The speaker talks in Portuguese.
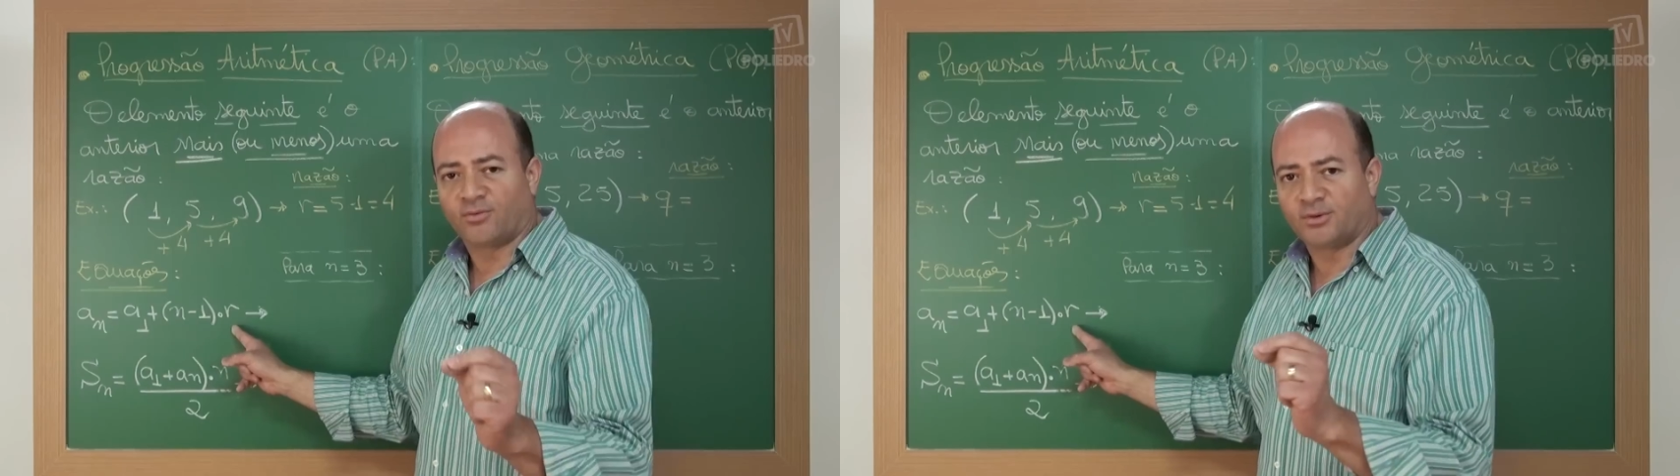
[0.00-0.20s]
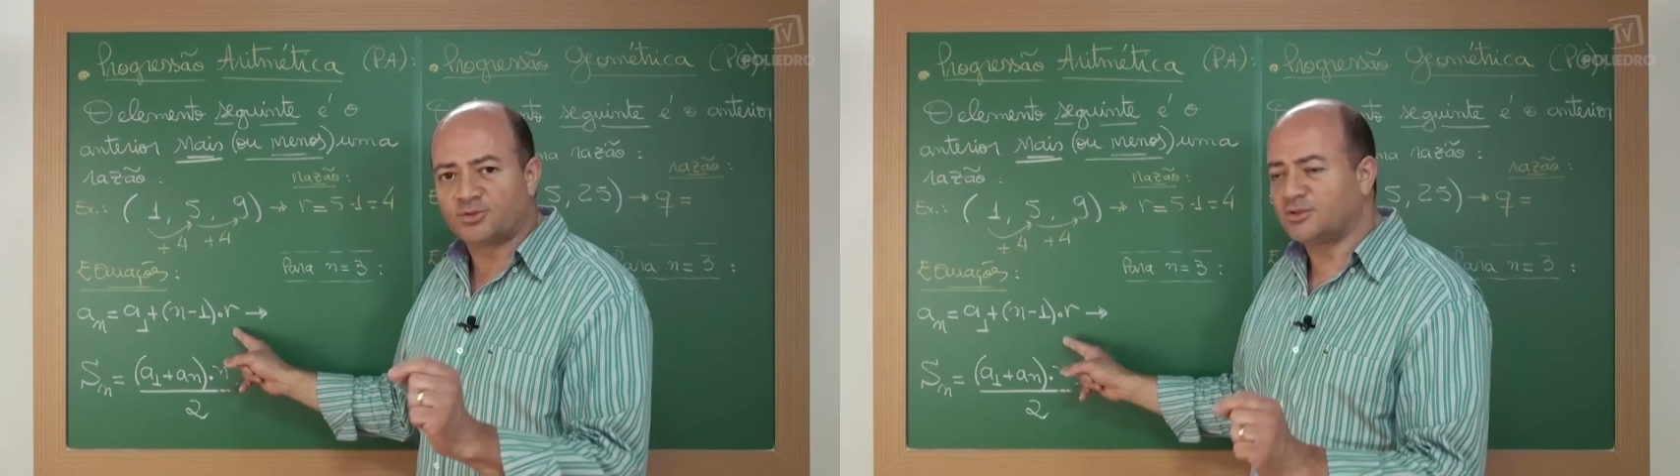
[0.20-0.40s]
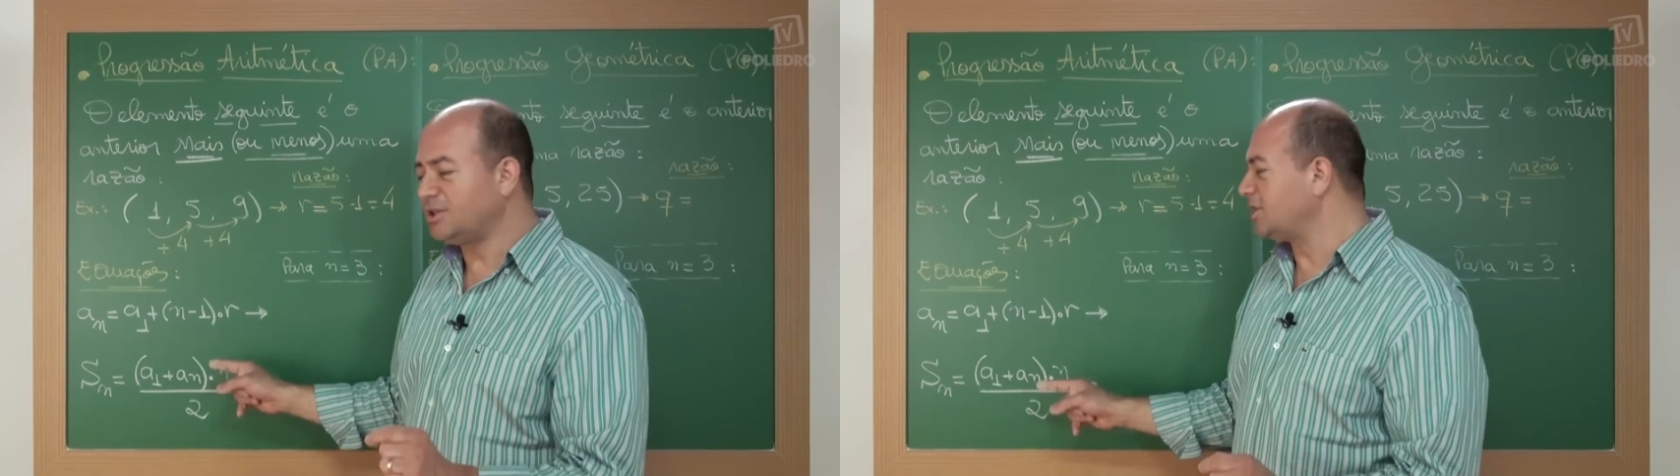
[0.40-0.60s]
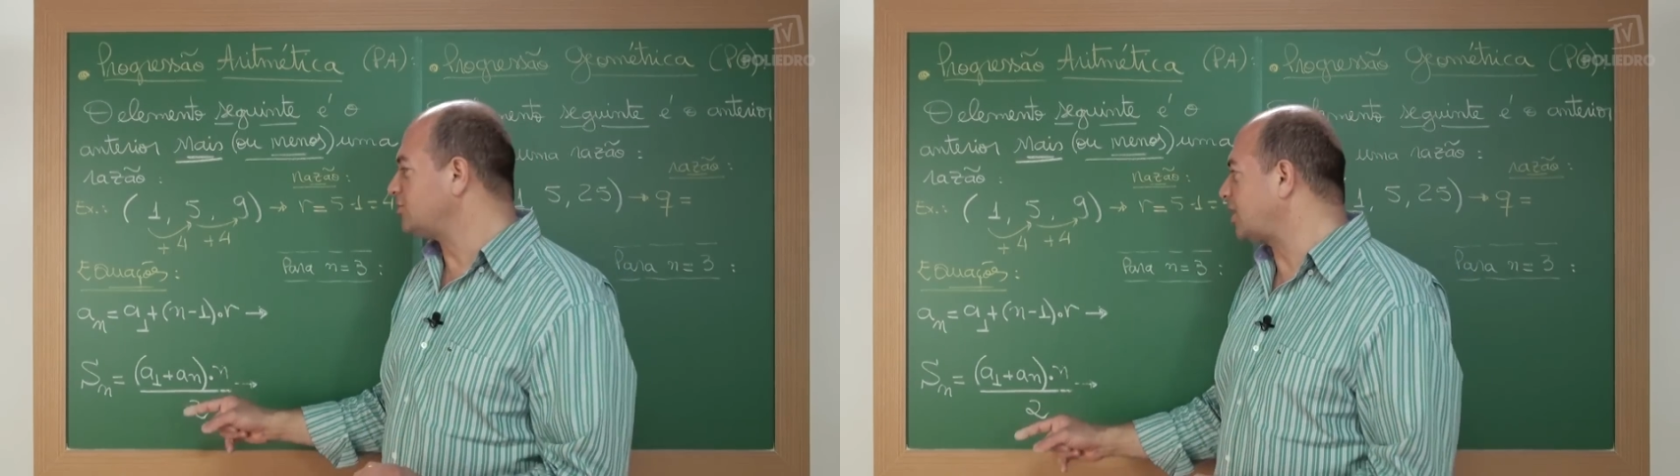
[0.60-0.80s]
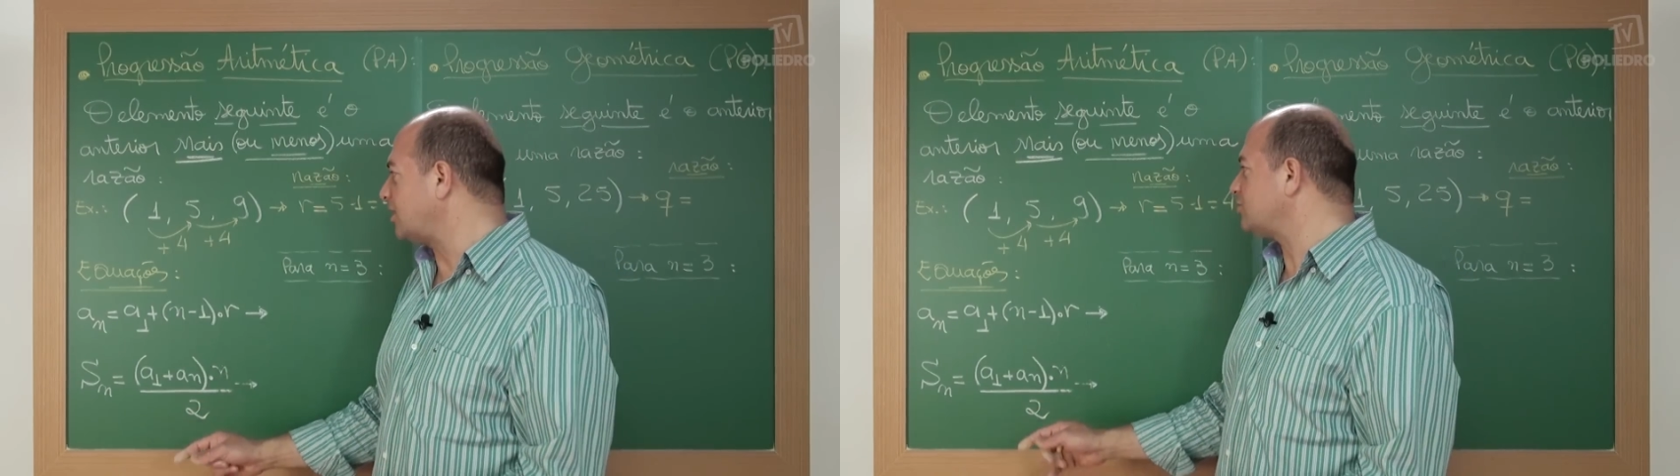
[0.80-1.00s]
vamos
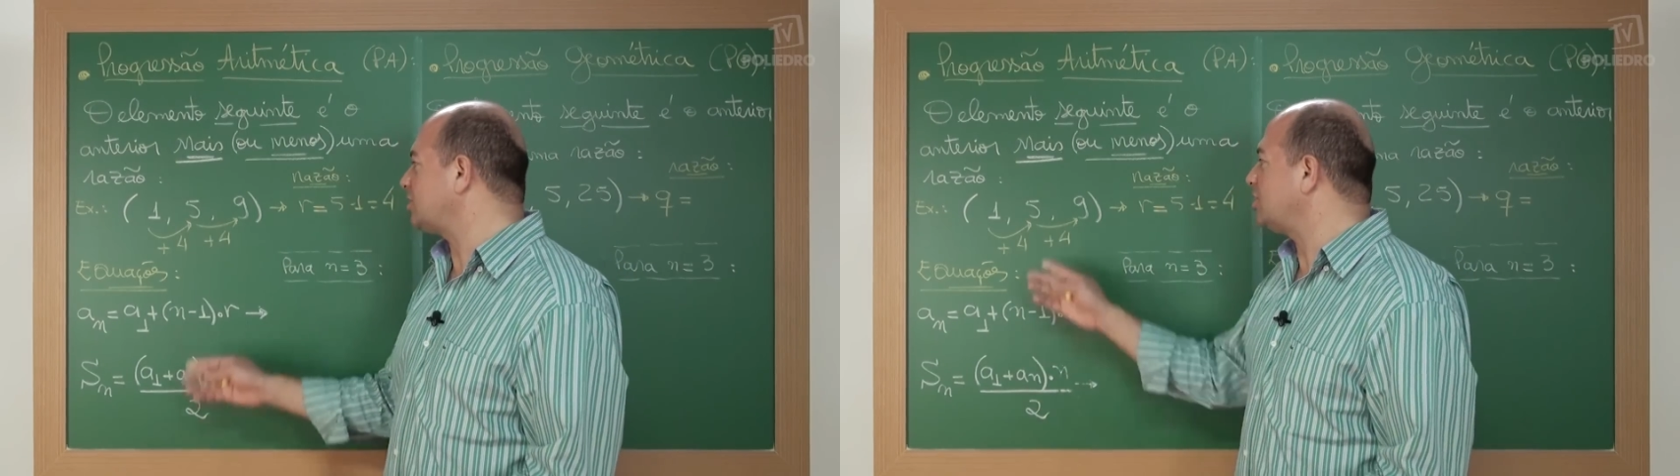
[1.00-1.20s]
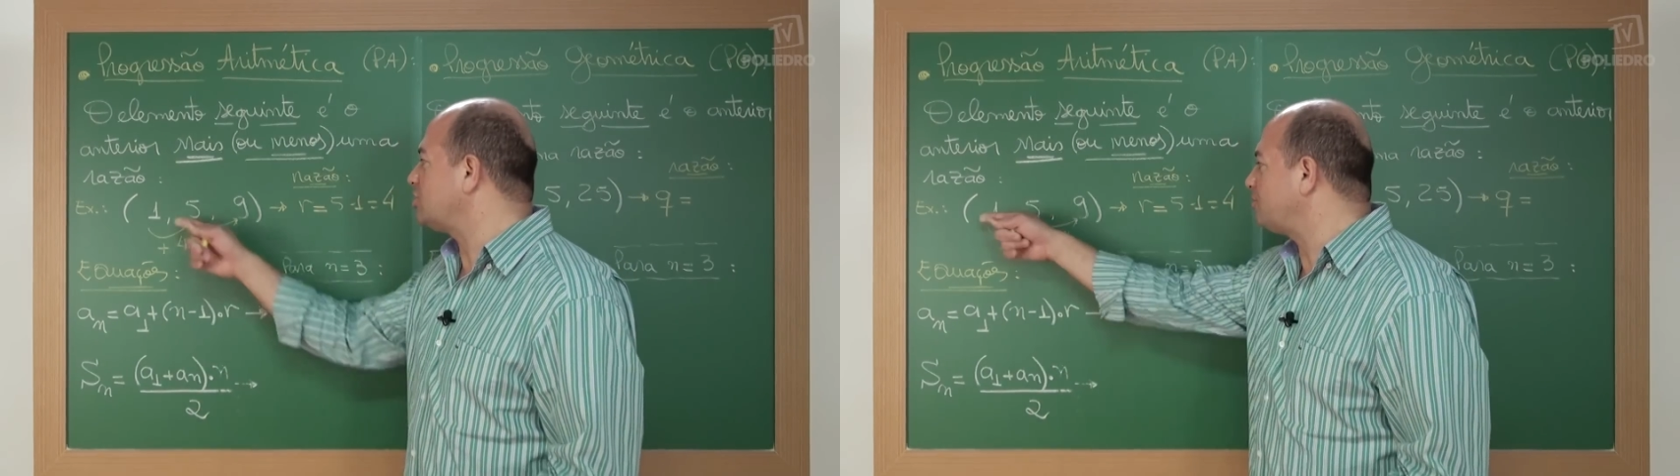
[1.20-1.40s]
identificar o seguinte,